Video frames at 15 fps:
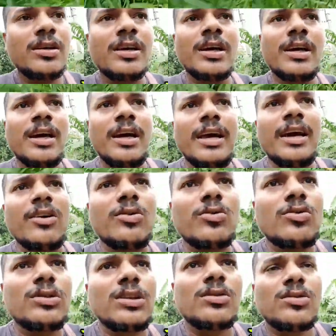এখন কোথাও
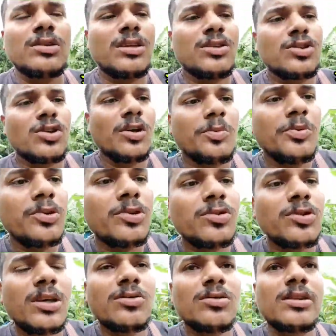কোথাও ছ ফুট কোথাও
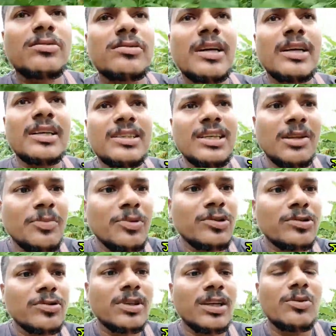কোথাও সাড়ে সাত ফুট
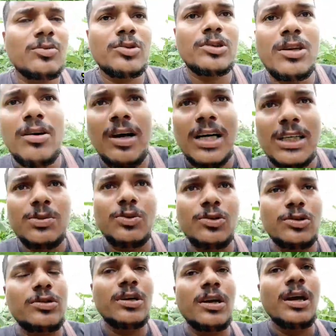কোথাও কোথাও আট ফুট
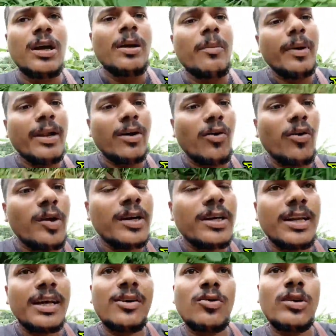মানে অনেকটাই
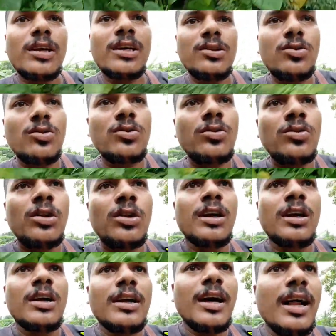করে কিন্তু
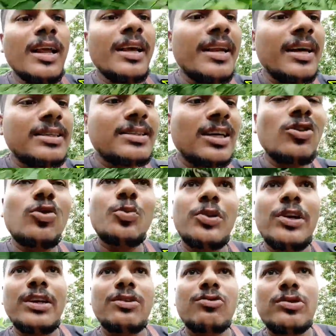ঢালাই রাস্তার উপরে
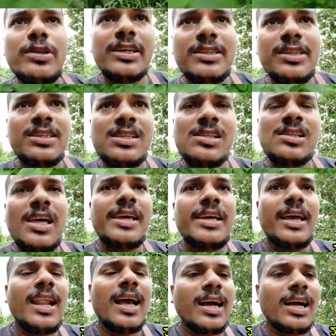উঠে এসেছে তাই
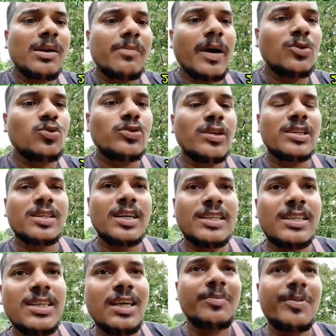এলাকার মানুষের স্বার্থে এই
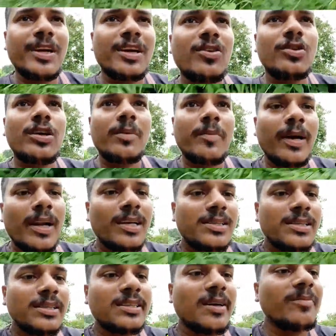ভিডিওটা বানাচ্ছি
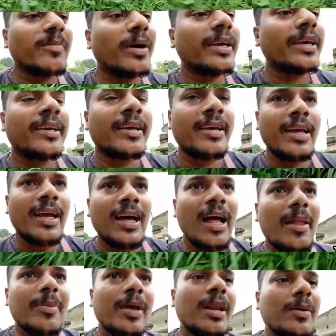শ্যাম ভাই আপনারা
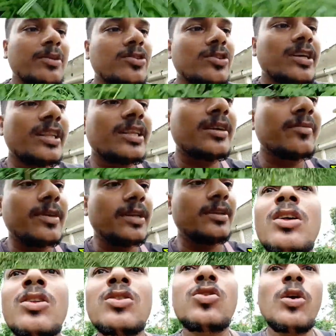বিষয়টা দেখবেন তো
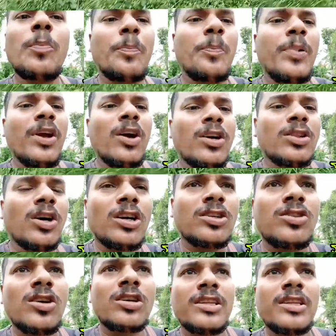প্রিয় দর্শক
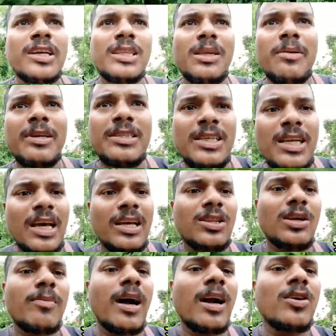দেখতে পাচ্ছেন একদম
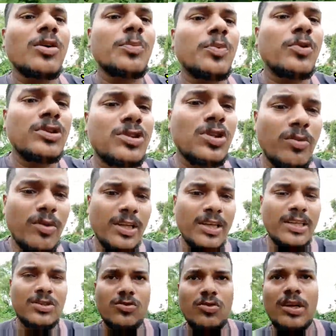আড়োর পঞ্চবলী
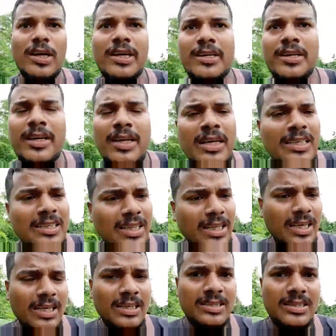স্কুলের
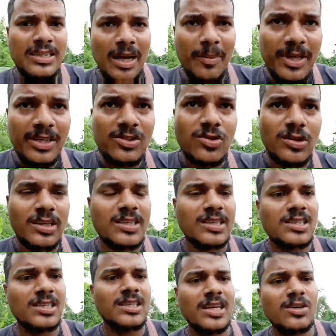সামনে চলে এসেছি
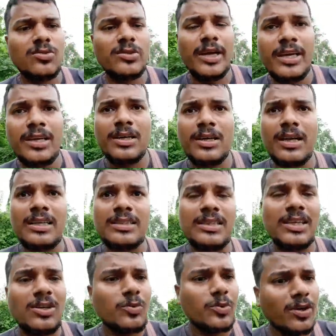দেখুন এই রাস্তার উপরে
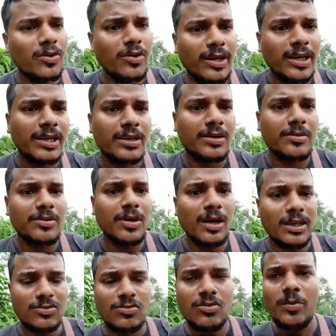অনেক ঘাসগুলো
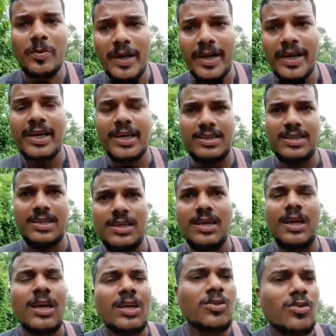বেড়ে গেছে তো
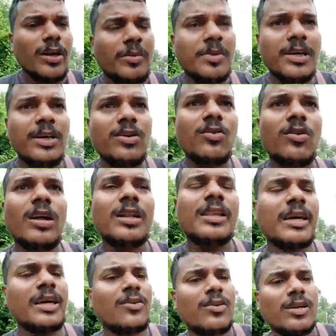এই ভিডিওগুলো দেখে
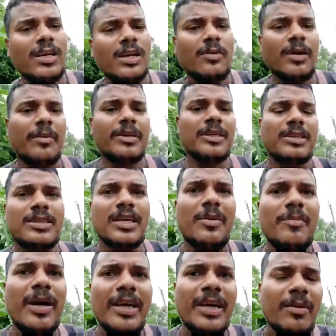অনেকে ভাবে যে শ্যাম ভাইকে
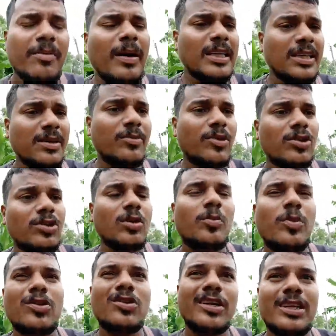বাজে মন্তব্য করে
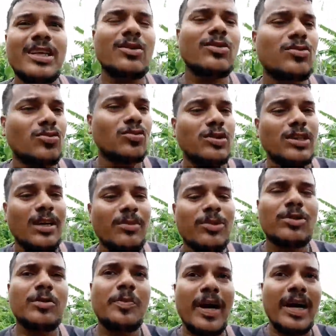দেখুন কুত্তার মতন
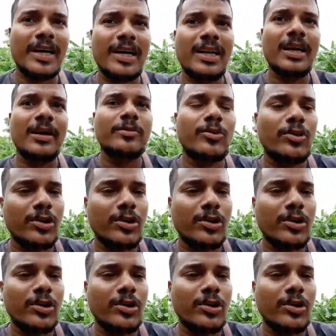ফাঁকে না বকে